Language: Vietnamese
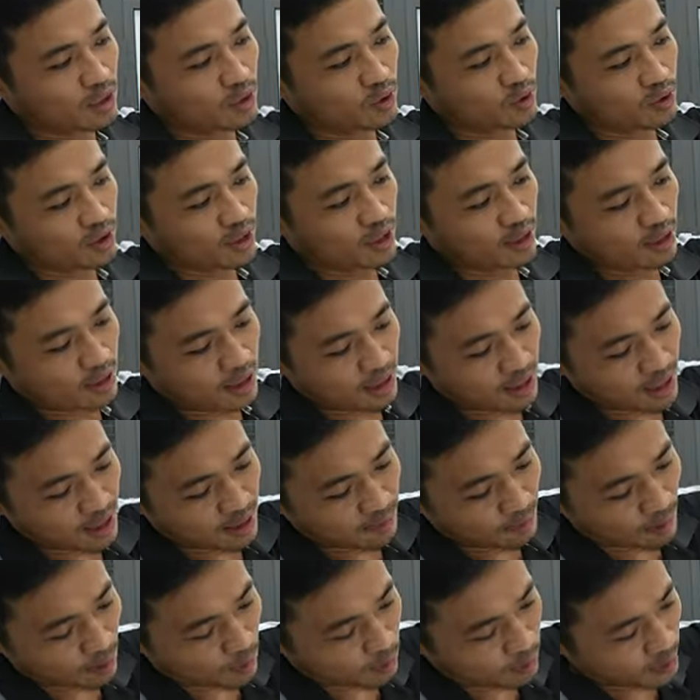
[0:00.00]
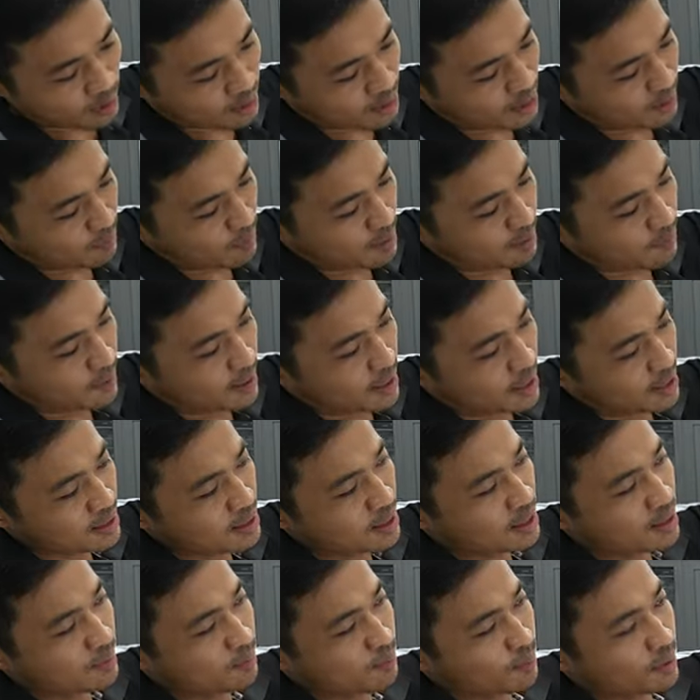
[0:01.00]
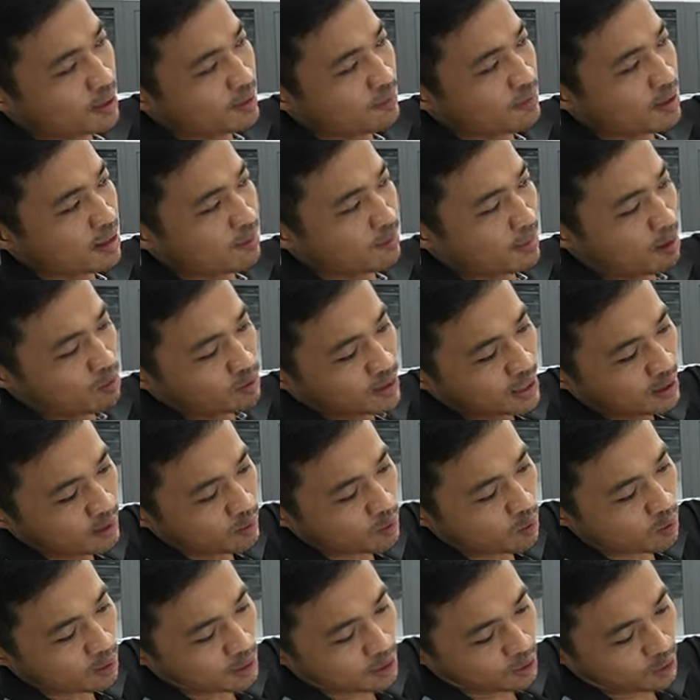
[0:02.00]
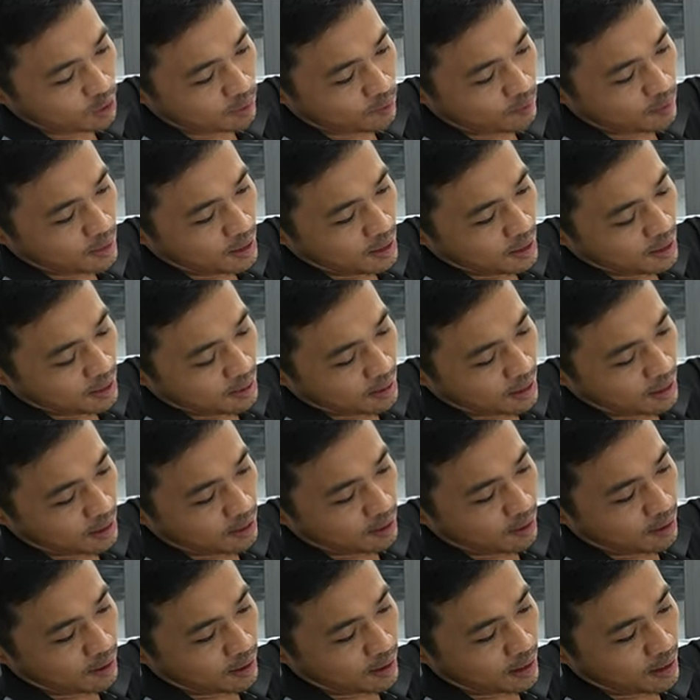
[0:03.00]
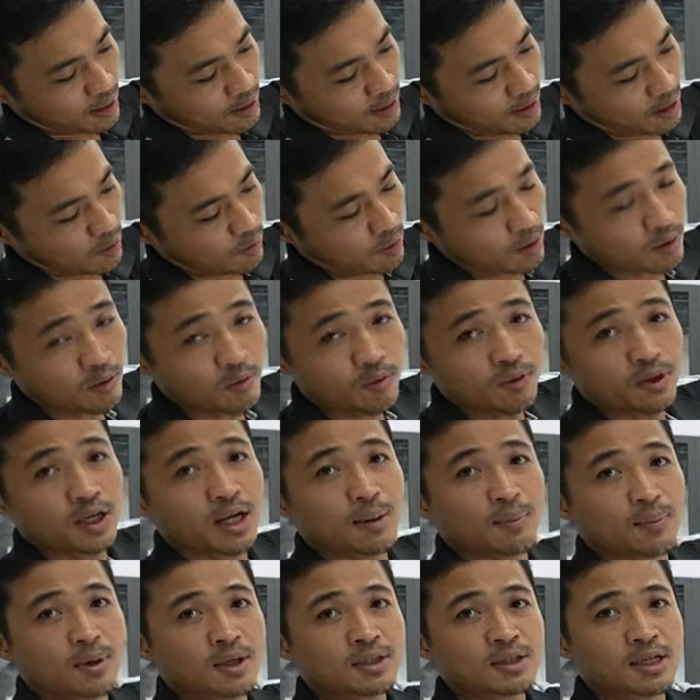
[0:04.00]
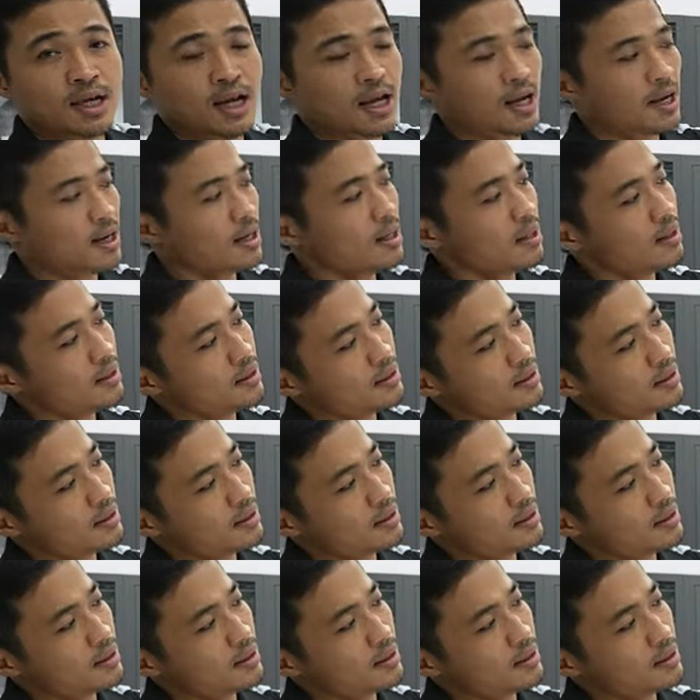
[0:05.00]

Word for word: Tuy nhiên ở đây mẫu này thì mình đã thêm cái phần màu sắc của nội dung để cho cái hiệu ứng của phim nó sẽ